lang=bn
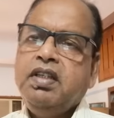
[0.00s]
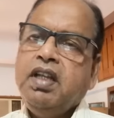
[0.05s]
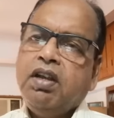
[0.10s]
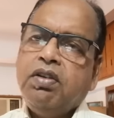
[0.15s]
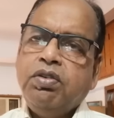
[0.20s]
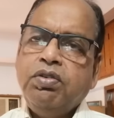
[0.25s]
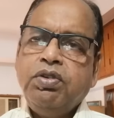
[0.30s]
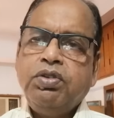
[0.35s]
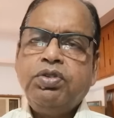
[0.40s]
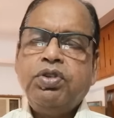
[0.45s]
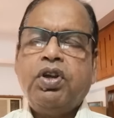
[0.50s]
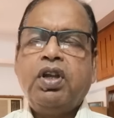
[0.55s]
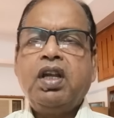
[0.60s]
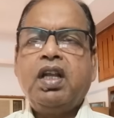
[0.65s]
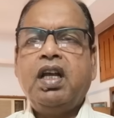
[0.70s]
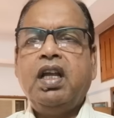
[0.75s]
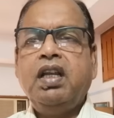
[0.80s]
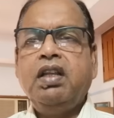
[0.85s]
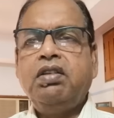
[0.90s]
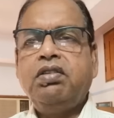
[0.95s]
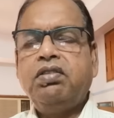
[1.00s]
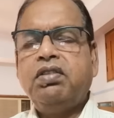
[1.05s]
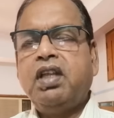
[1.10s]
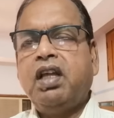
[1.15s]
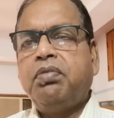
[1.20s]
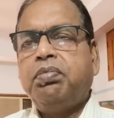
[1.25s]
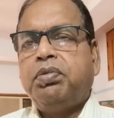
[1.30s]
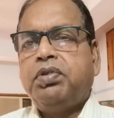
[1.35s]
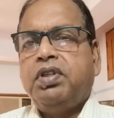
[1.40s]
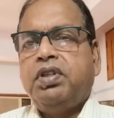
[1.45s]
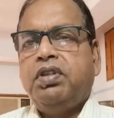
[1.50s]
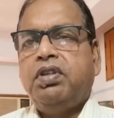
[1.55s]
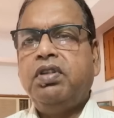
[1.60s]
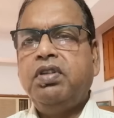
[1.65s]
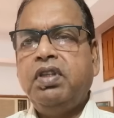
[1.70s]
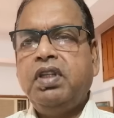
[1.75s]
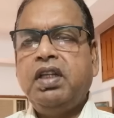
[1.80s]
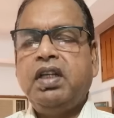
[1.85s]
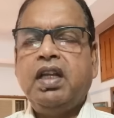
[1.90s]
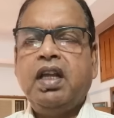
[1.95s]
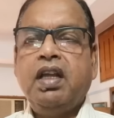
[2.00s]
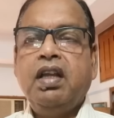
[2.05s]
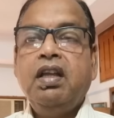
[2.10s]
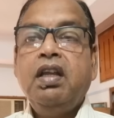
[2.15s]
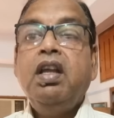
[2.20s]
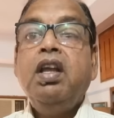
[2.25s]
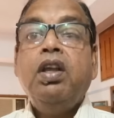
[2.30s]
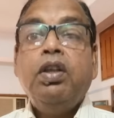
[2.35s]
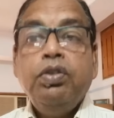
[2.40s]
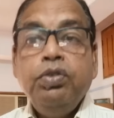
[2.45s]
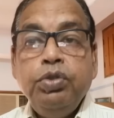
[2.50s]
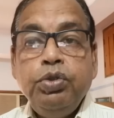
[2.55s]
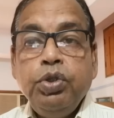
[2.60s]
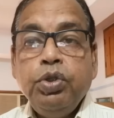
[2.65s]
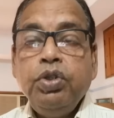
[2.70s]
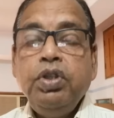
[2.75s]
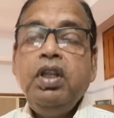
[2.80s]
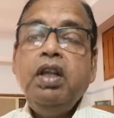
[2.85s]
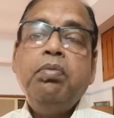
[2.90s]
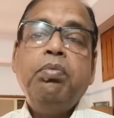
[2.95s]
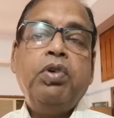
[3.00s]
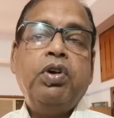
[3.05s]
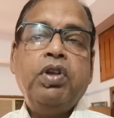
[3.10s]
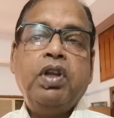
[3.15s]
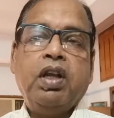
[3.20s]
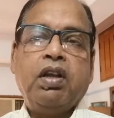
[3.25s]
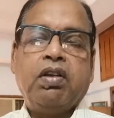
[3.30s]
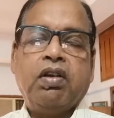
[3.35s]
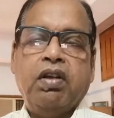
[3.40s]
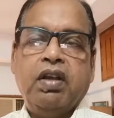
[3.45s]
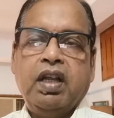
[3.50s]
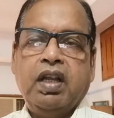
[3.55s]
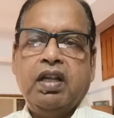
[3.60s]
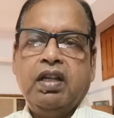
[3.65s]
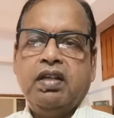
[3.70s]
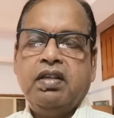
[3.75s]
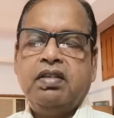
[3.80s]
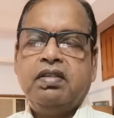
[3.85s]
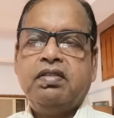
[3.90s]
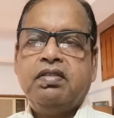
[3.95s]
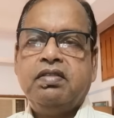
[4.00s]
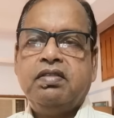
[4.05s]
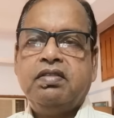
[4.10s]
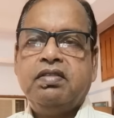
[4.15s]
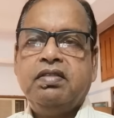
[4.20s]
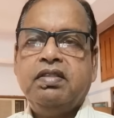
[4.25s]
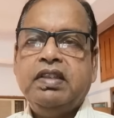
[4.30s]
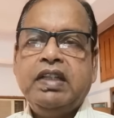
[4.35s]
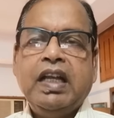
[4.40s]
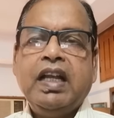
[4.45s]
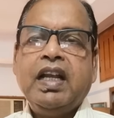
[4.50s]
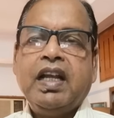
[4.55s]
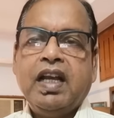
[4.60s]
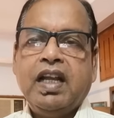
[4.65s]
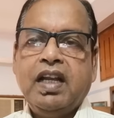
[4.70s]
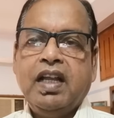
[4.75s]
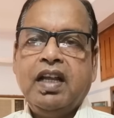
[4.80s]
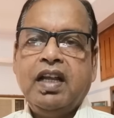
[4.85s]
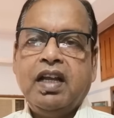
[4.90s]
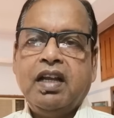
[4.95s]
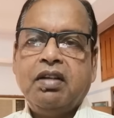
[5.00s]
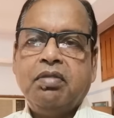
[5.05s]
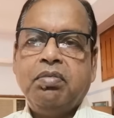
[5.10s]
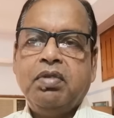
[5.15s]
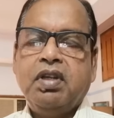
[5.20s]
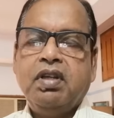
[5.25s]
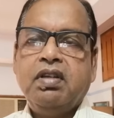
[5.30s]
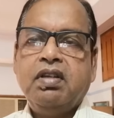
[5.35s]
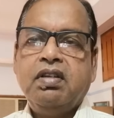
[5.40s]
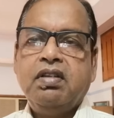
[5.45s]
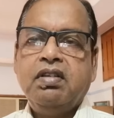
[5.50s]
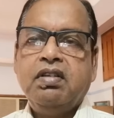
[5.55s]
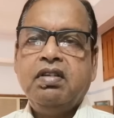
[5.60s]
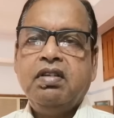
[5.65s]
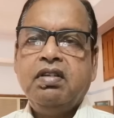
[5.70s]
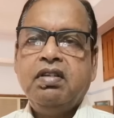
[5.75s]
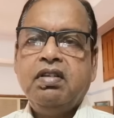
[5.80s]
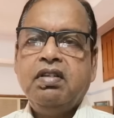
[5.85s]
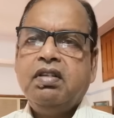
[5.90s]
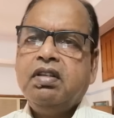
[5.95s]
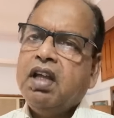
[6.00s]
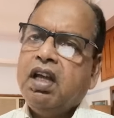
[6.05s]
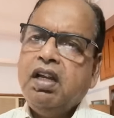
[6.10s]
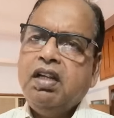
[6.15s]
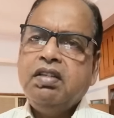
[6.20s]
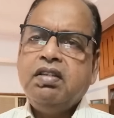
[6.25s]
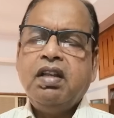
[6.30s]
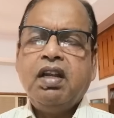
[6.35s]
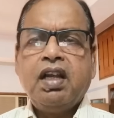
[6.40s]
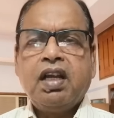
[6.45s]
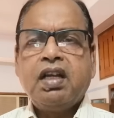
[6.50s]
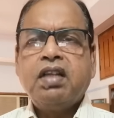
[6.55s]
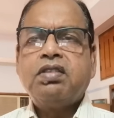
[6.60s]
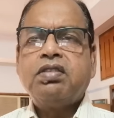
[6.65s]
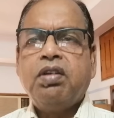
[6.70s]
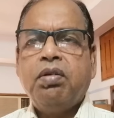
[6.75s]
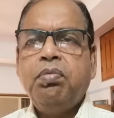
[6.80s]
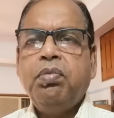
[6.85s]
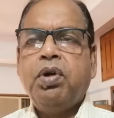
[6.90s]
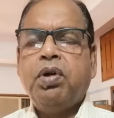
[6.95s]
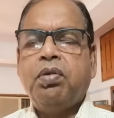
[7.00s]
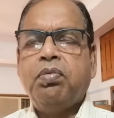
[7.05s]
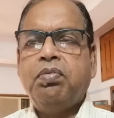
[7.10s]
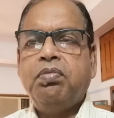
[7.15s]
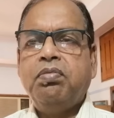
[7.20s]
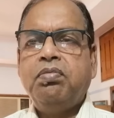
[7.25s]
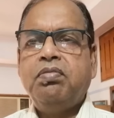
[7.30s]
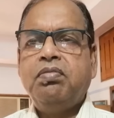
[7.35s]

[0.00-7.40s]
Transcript: যে কোনো সরকারই তো তার প্রতিদ্বন্দ্বীকে যদি মনে করে জেলখানায় রাখবে তাহলে তা রাখা সম্ভব